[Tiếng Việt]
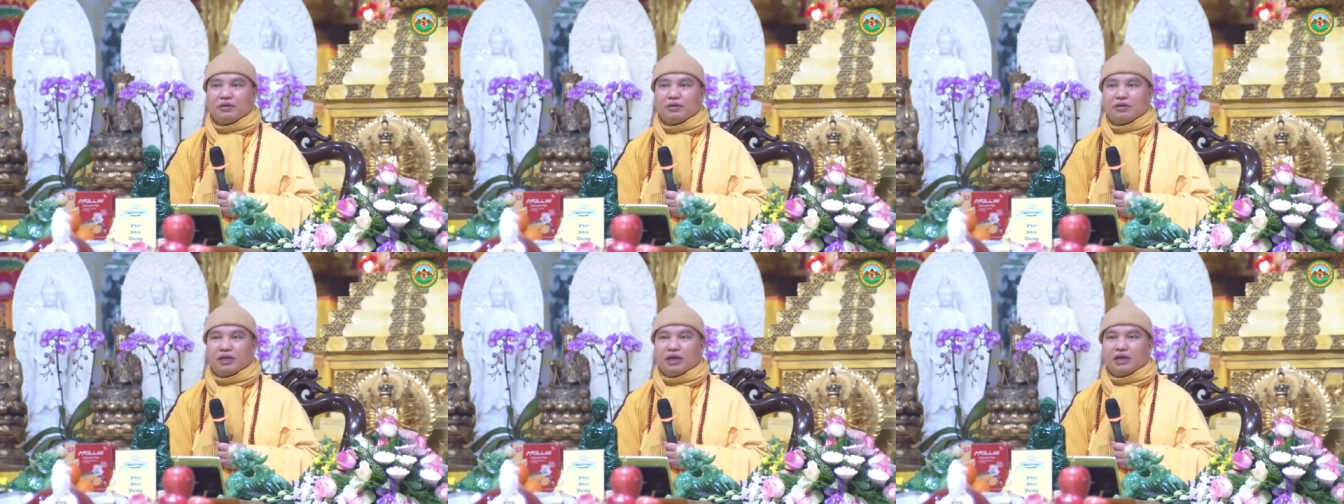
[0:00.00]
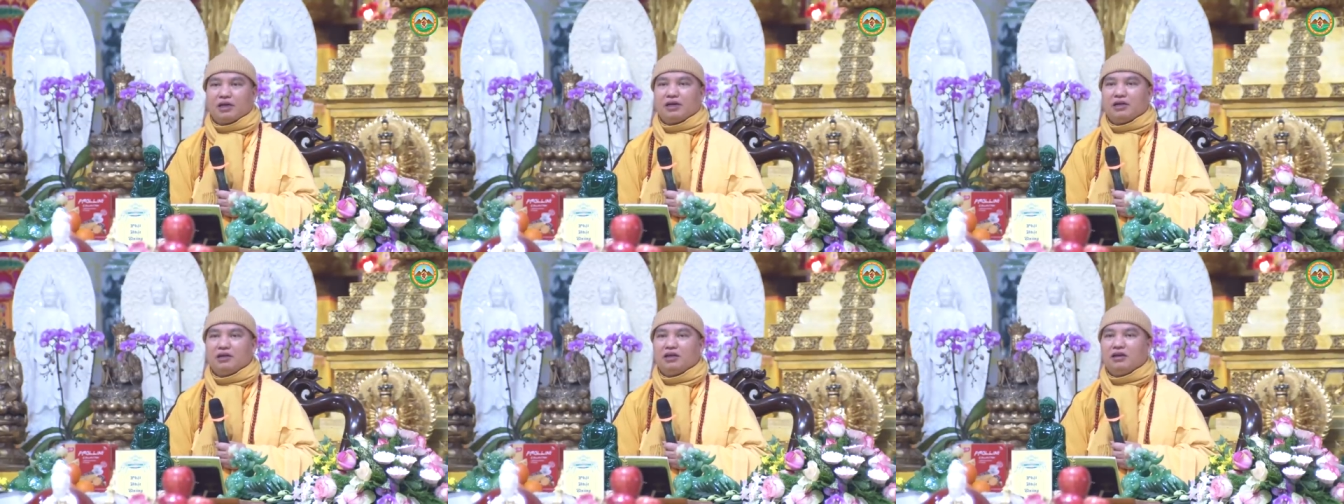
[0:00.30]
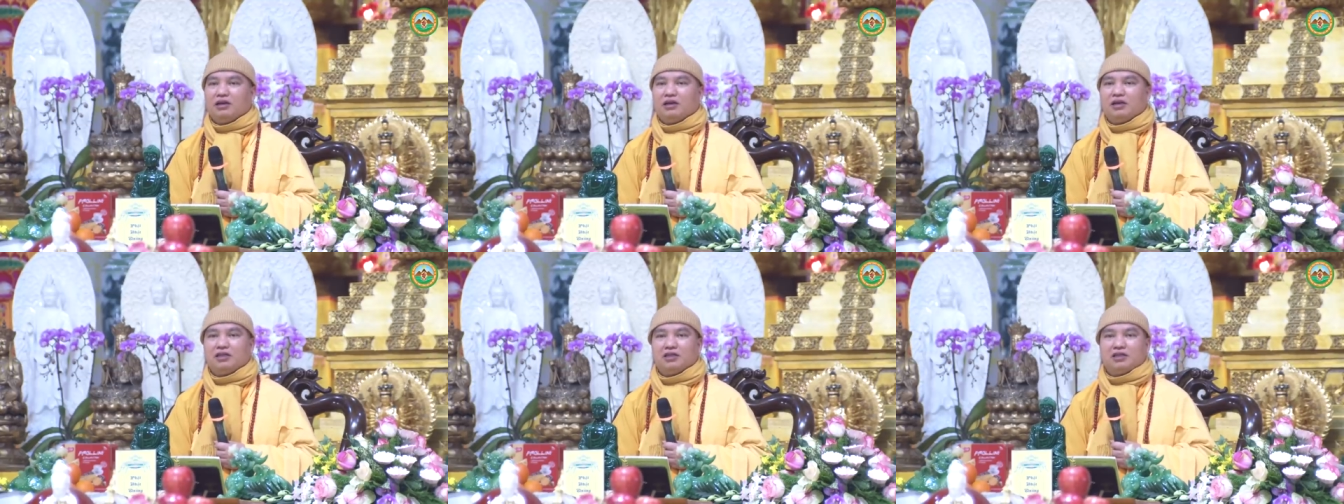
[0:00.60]
Nhất là
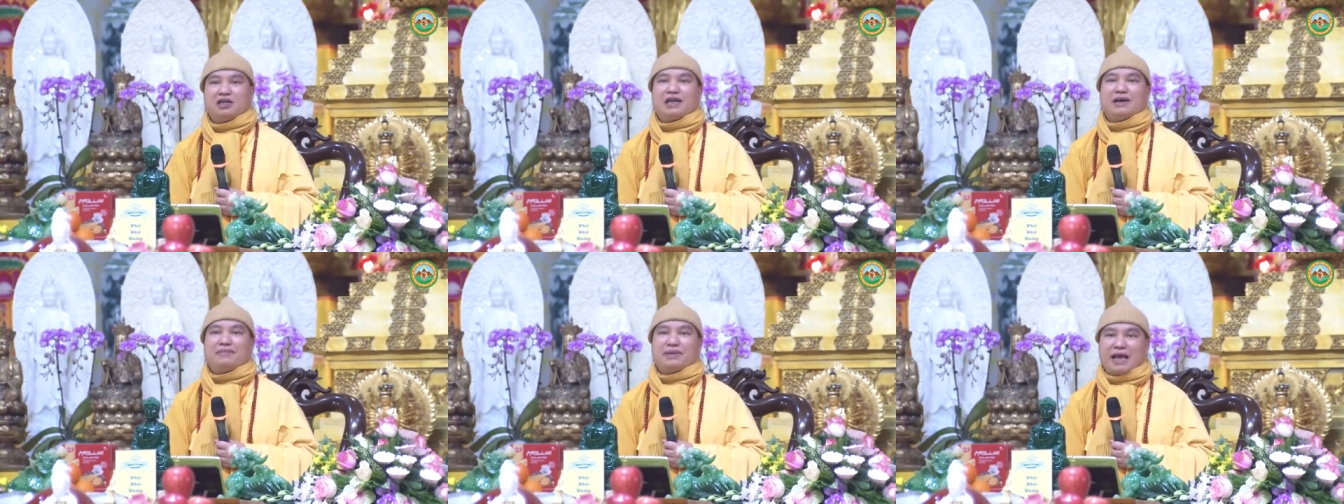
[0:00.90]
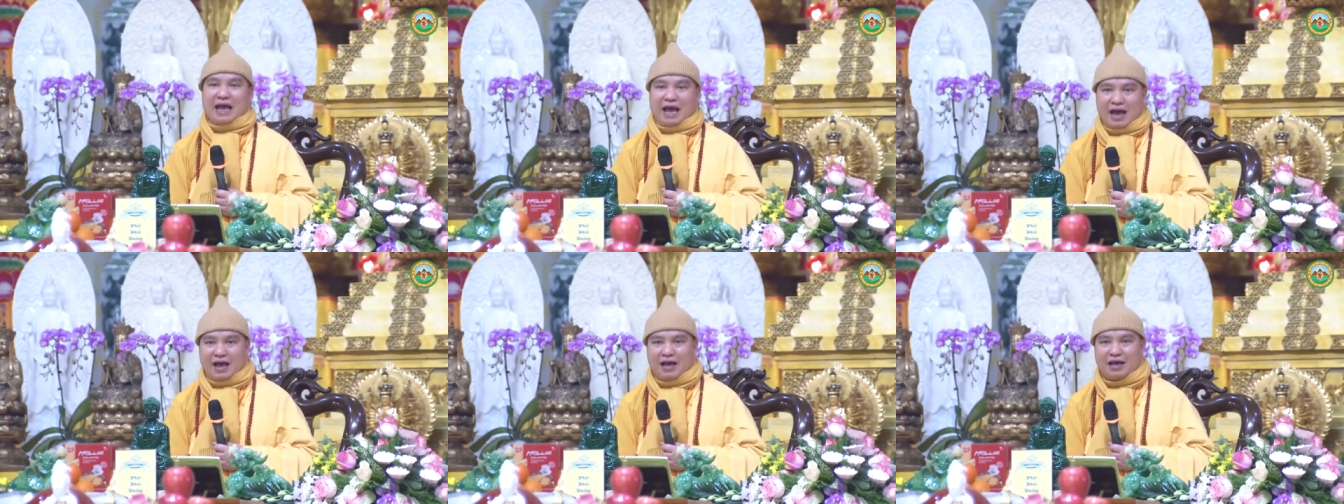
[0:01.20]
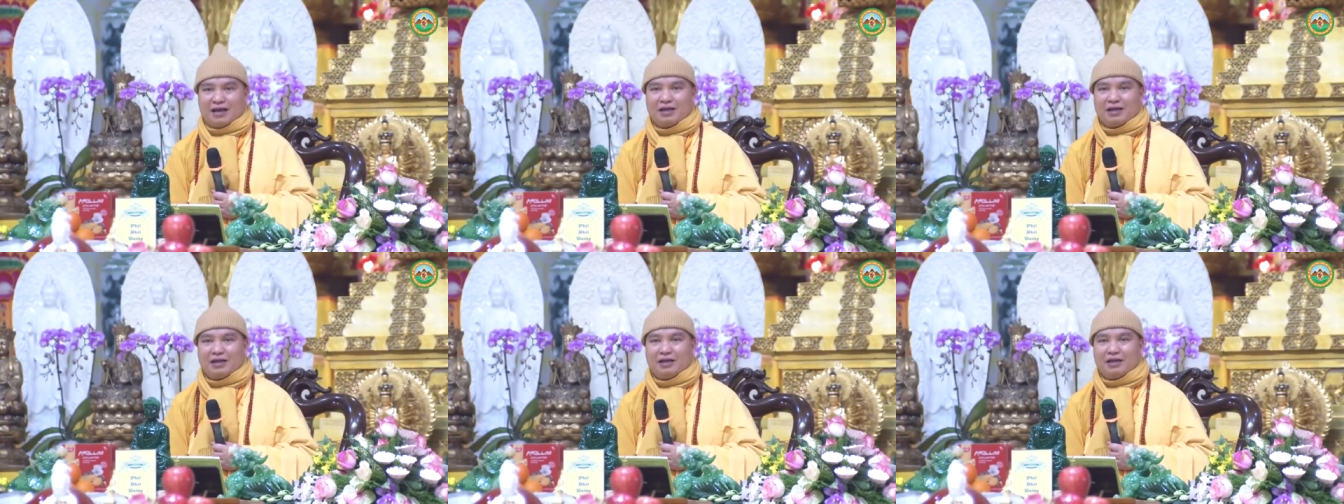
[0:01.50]
những người chưa làm nhà
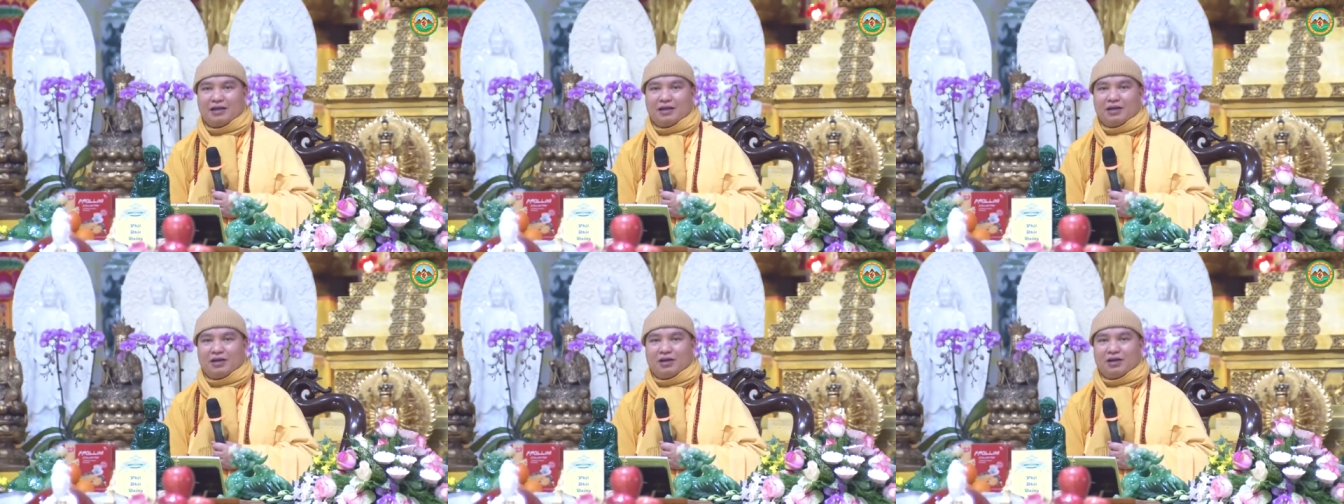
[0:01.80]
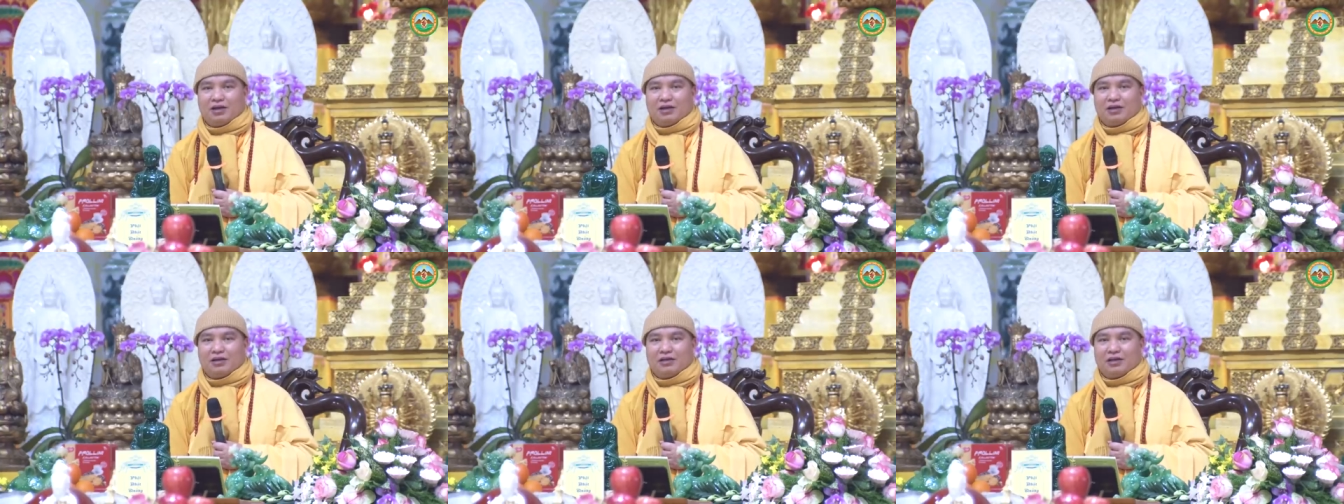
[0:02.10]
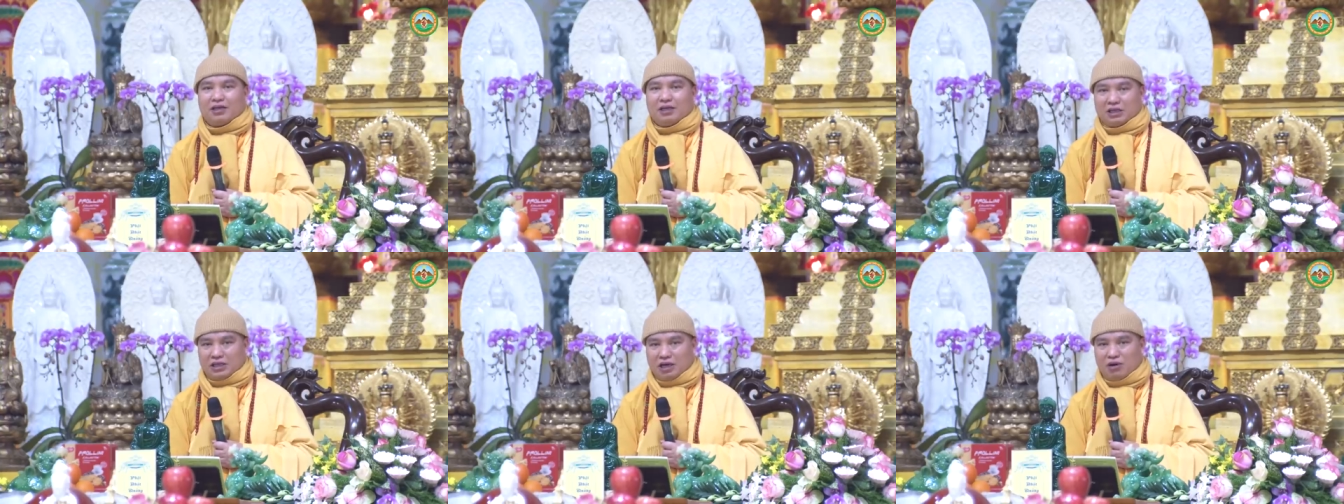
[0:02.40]

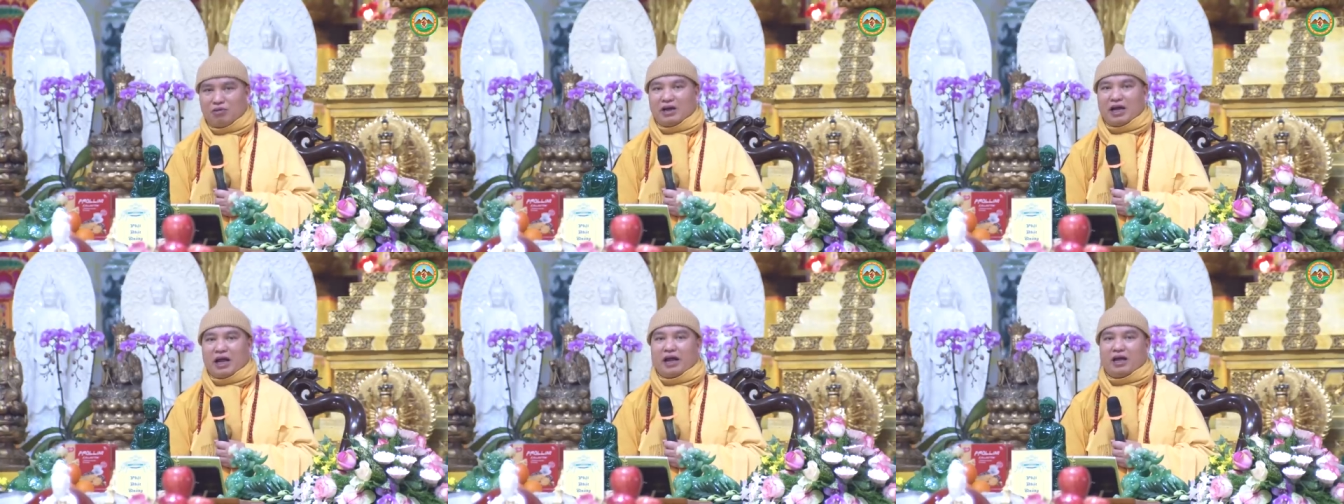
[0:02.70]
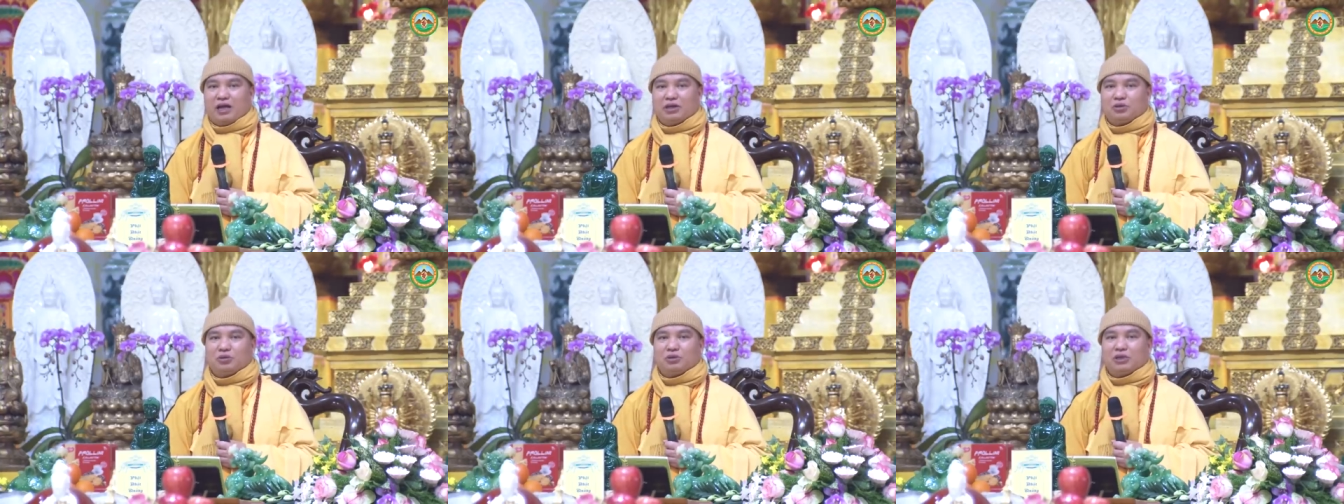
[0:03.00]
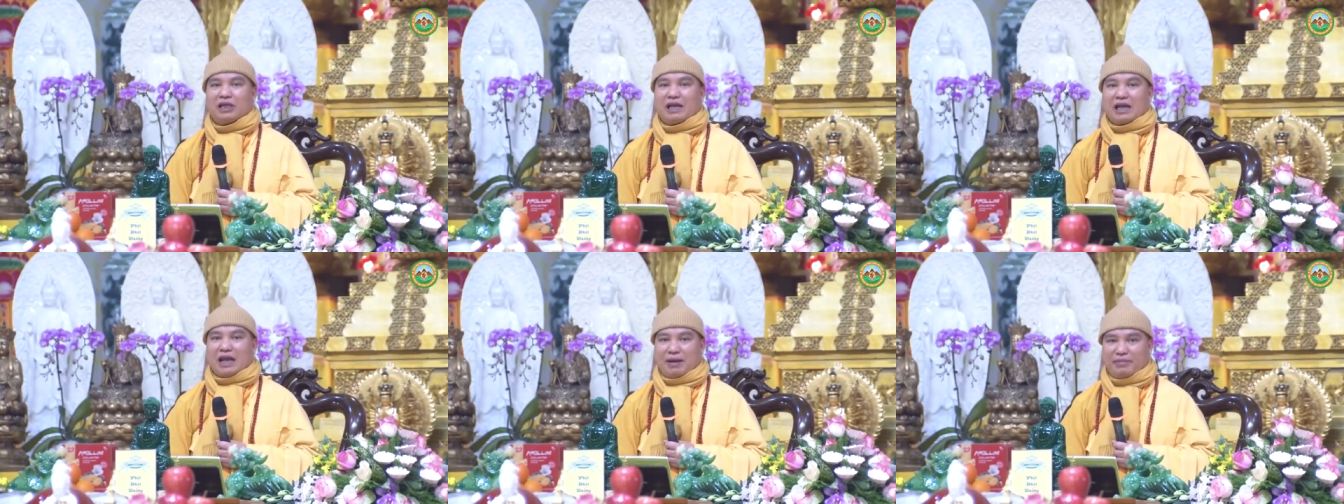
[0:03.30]
Thì sau này chúng
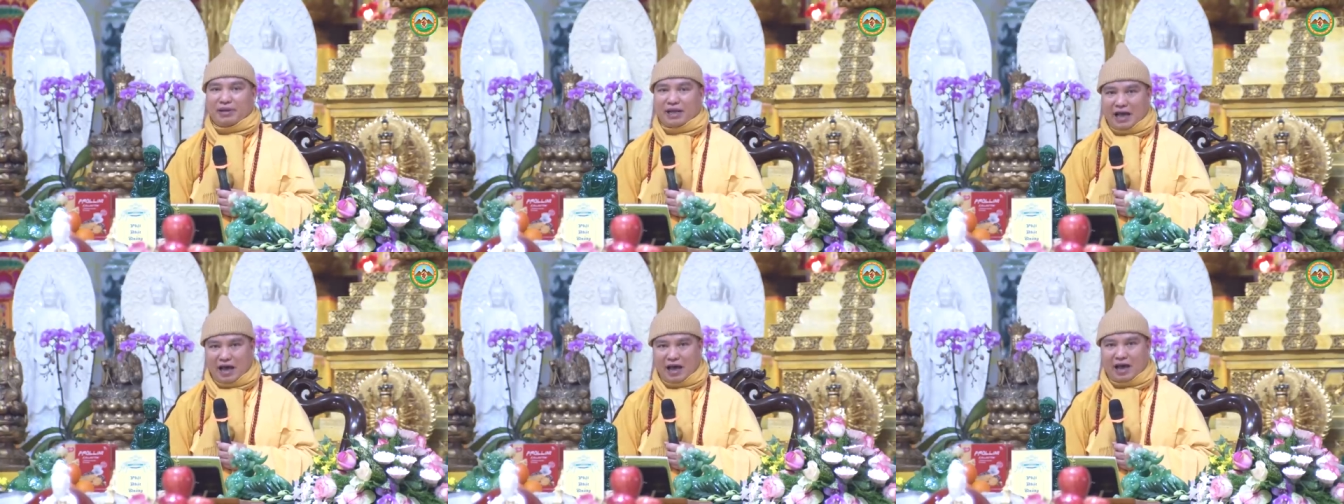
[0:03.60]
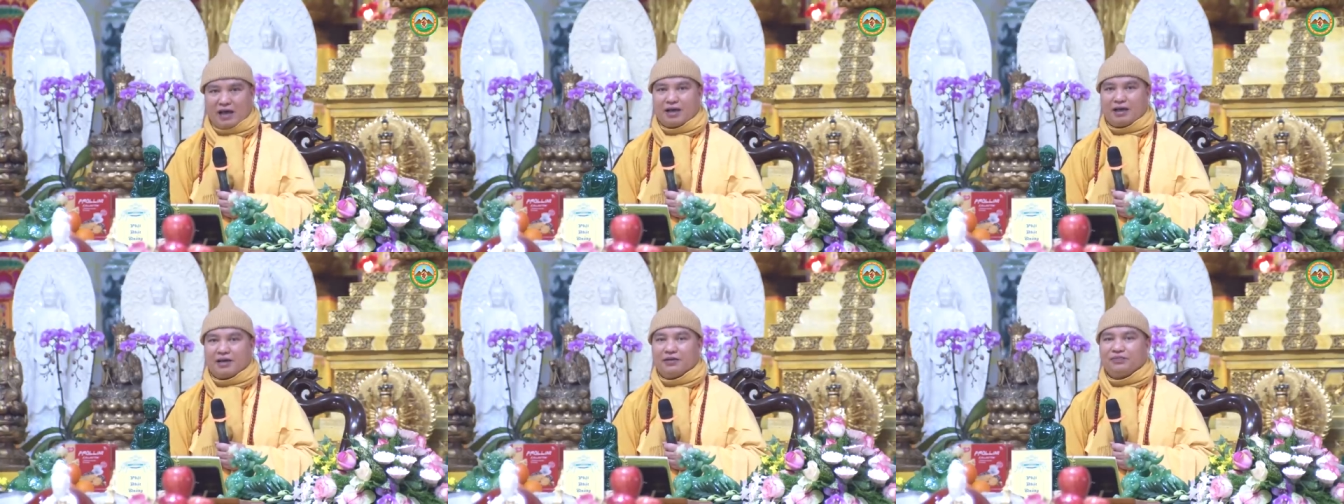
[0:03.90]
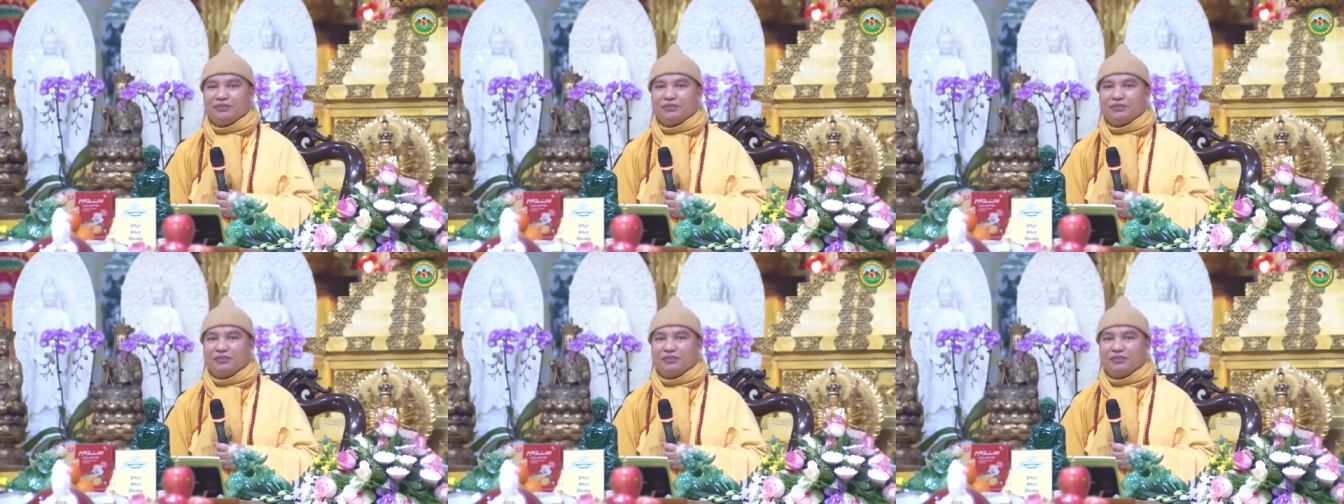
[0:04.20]
ta làm nhà